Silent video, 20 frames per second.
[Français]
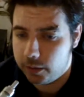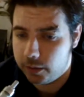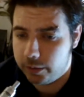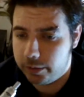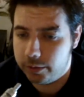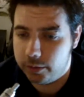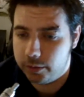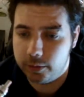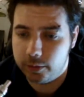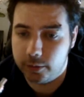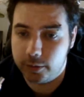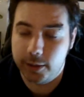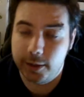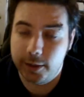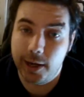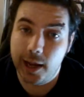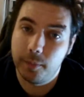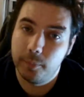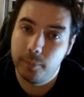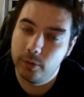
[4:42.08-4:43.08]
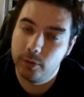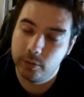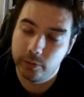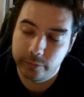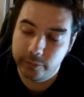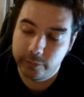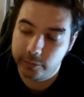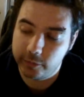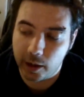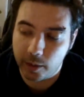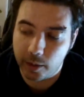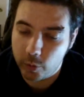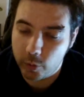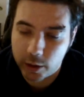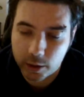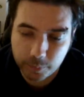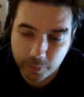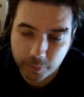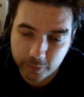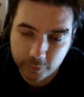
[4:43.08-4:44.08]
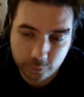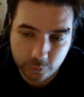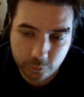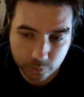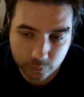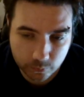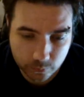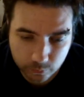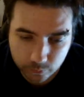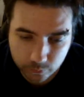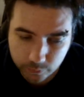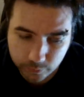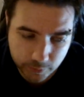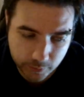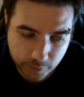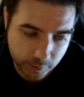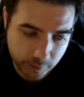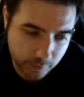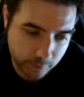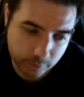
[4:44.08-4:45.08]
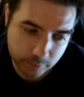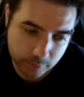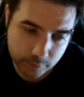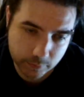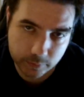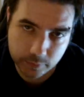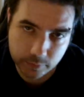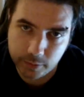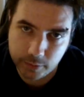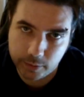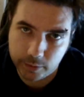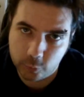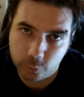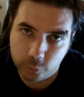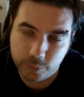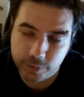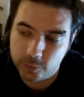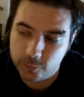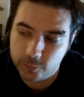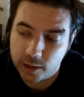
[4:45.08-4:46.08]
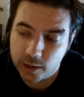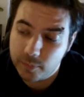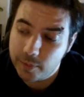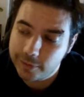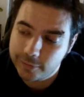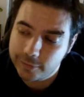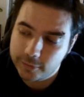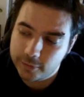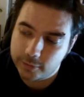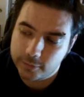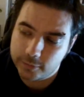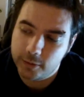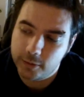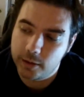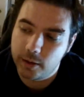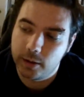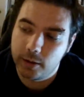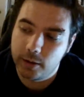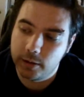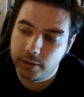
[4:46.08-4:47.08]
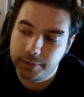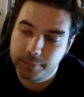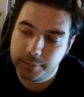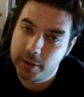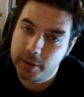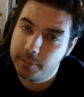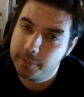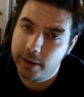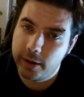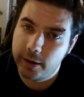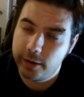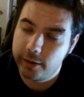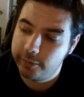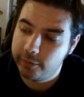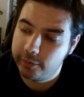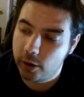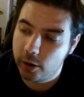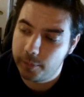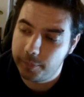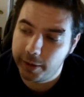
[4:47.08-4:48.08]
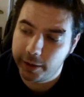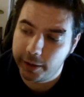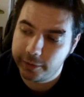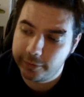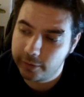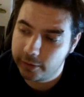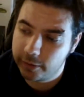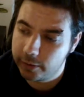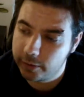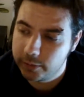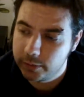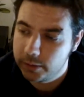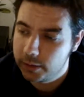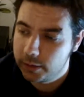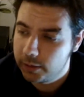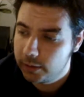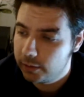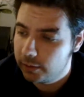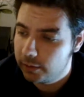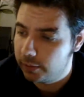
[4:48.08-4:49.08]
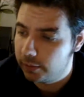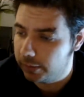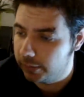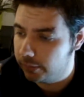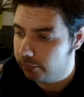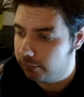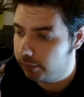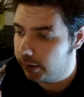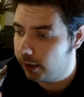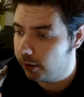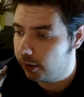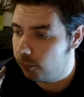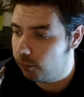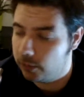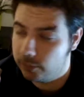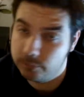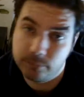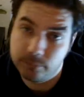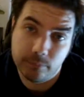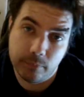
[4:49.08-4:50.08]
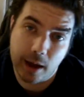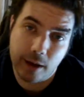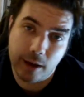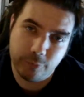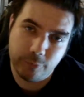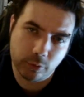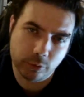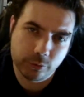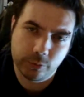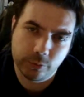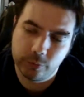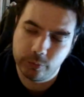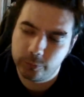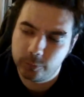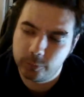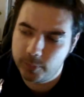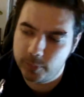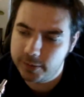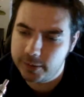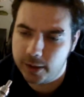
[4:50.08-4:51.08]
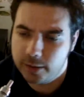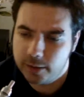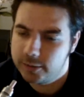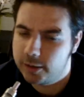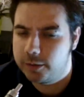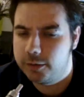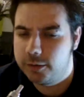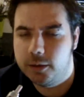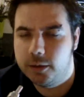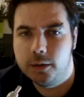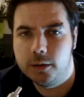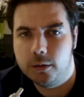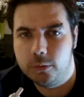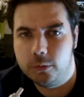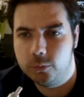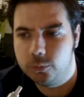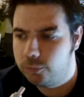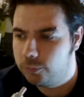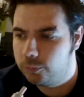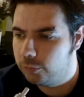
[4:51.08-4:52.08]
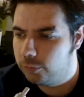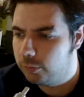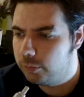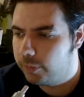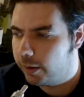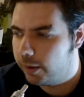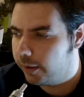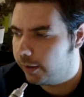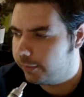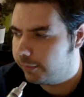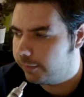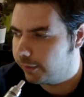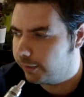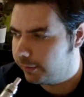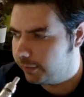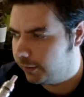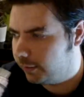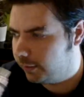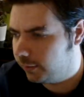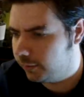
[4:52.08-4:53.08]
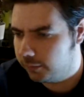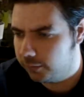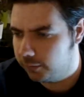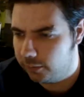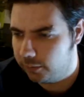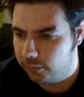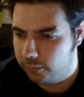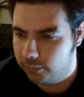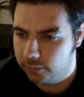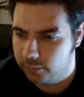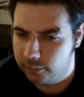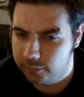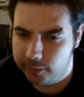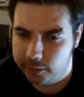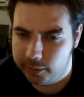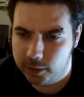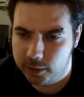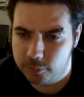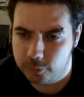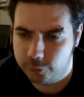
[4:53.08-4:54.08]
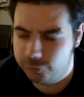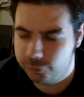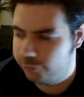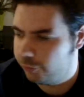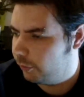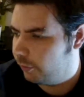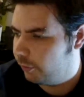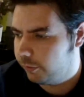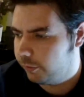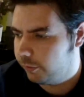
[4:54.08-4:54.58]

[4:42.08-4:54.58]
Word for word: Et clairement, c'est un moyen de pression euh, des, lobbies du tabac, ça. C'est un PayPal étant américain, euh, voilà quoi. Avant qu'on se mette à attaquer YouTube, à attaquer euh, Dailymotion,